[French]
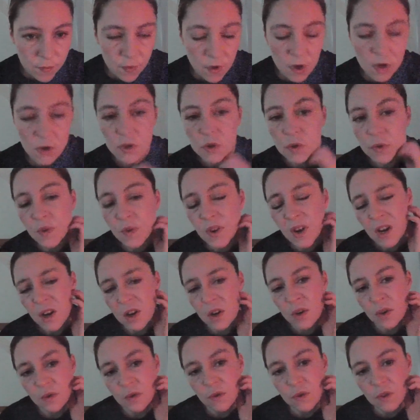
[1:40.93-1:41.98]
Ouais, je devais
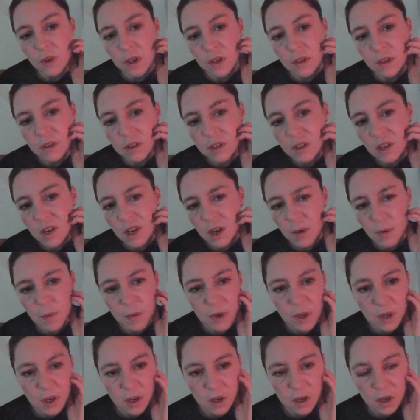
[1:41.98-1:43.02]
aller à une fête hier,
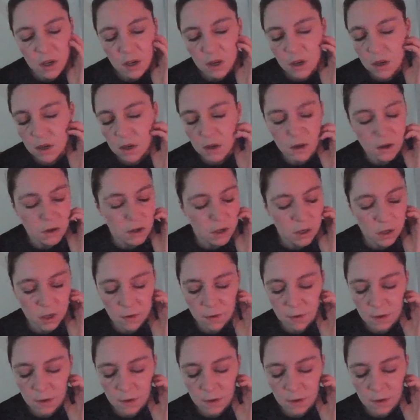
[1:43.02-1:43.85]
mais j'étais